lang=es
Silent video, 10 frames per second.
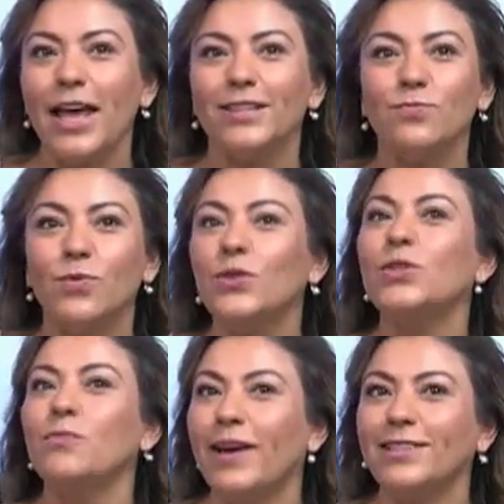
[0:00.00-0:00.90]
es
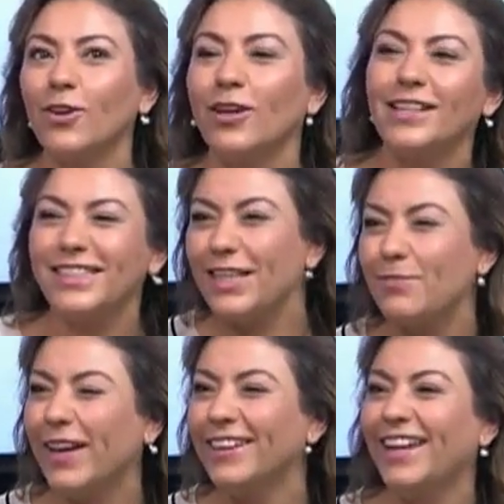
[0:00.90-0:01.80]
mucho más con el
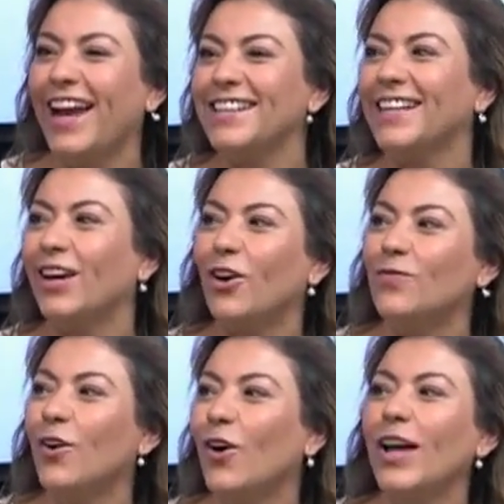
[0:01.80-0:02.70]
chip que traes de
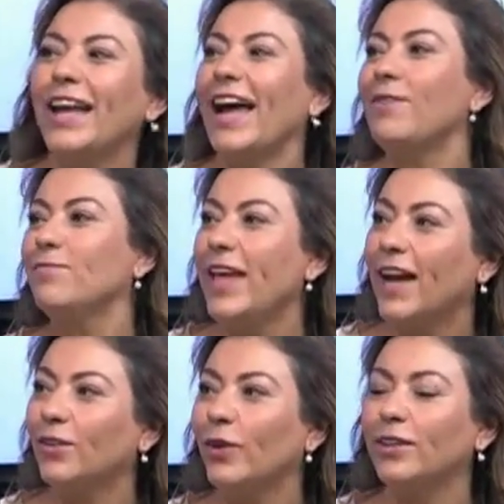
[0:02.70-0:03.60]
cómo
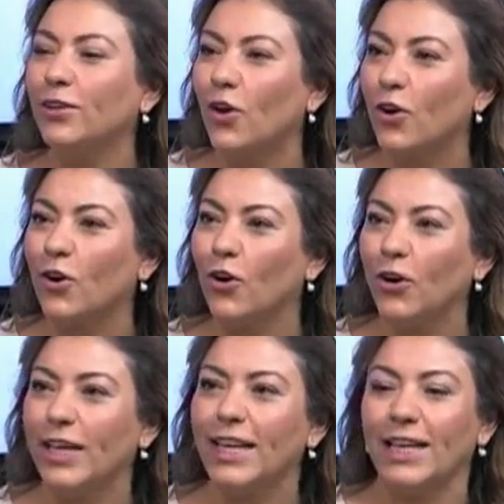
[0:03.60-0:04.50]
cambiar tu
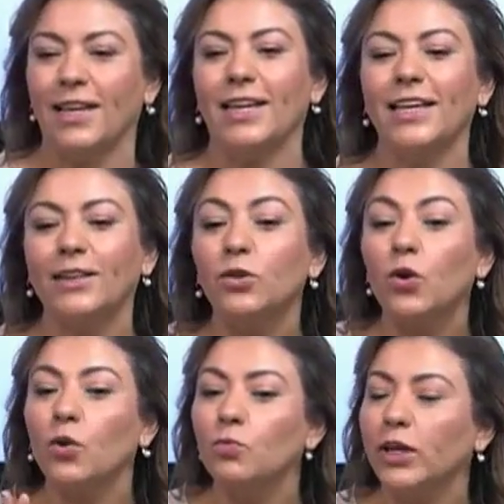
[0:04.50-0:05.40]
entorno y
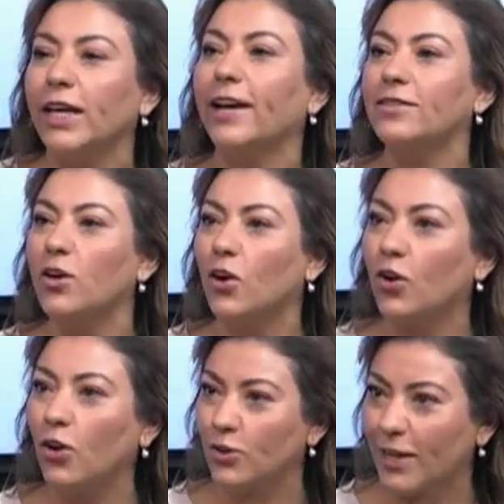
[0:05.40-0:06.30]
tu comunicación
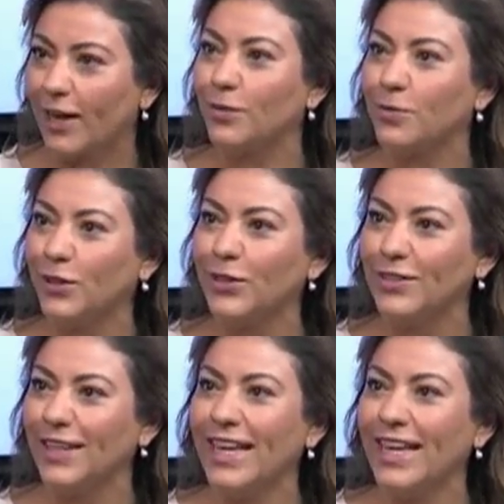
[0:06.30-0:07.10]
con los alumnos